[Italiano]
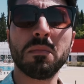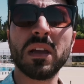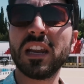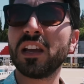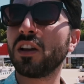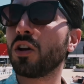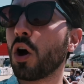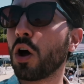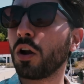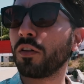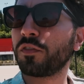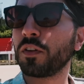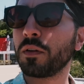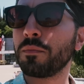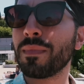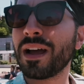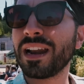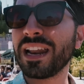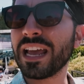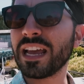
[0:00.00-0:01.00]
minigolf, il
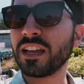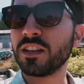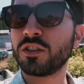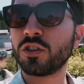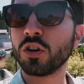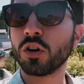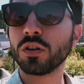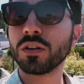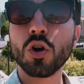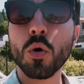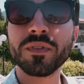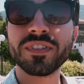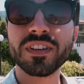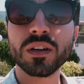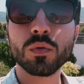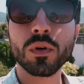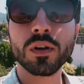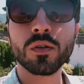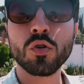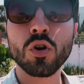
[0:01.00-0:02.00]
maneggio, come se
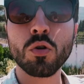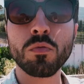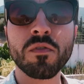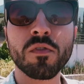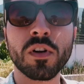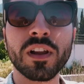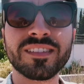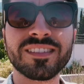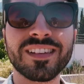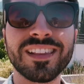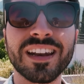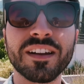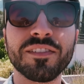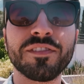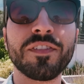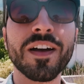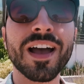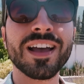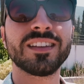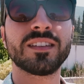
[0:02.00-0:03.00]
qualcuno mi volesse dire
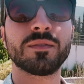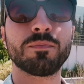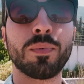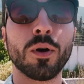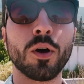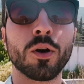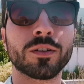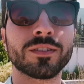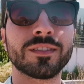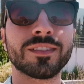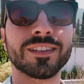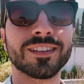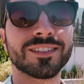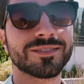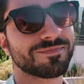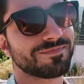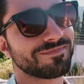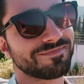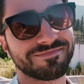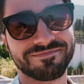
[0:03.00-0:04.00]
fai sport.
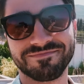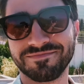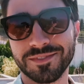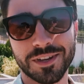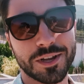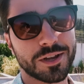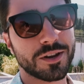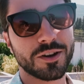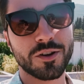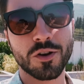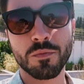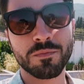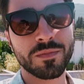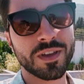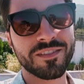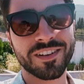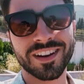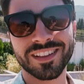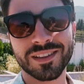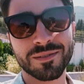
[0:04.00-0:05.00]
Non mi
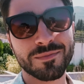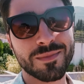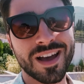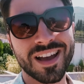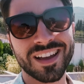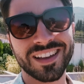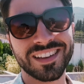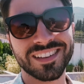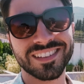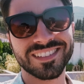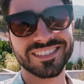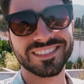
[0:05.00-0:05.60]
avrete mai.